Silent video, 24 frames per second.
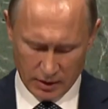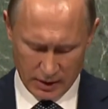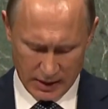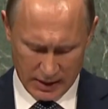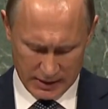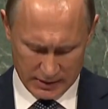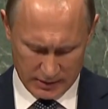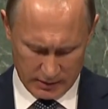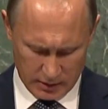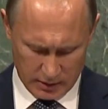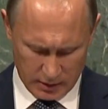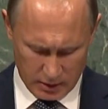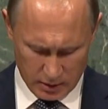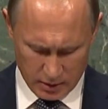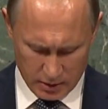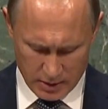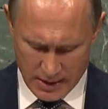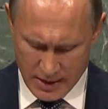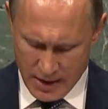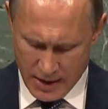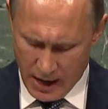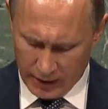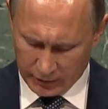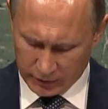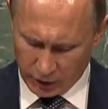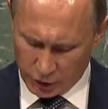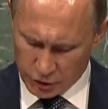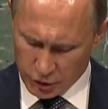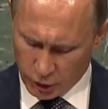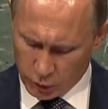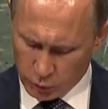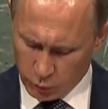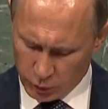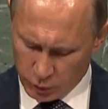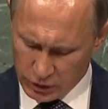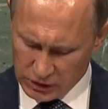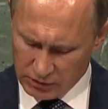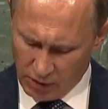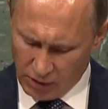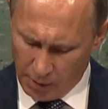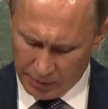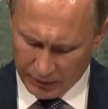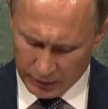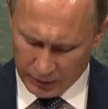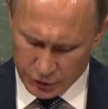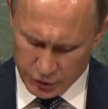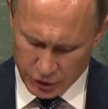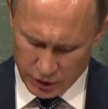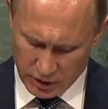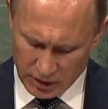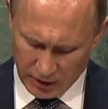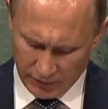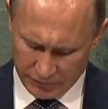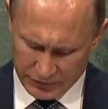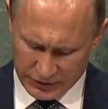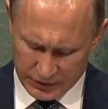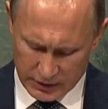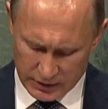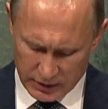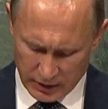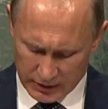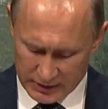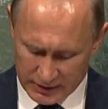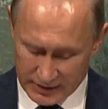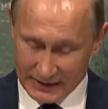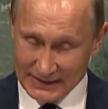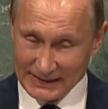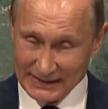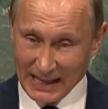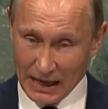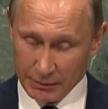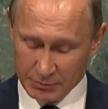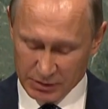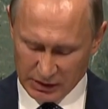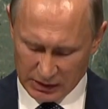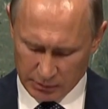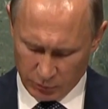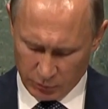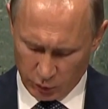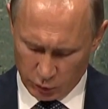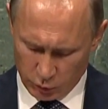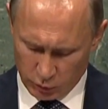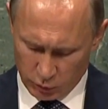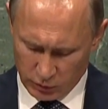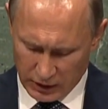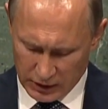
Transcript: dass niemand außer Präsidents Assad bewaffneter Kräfte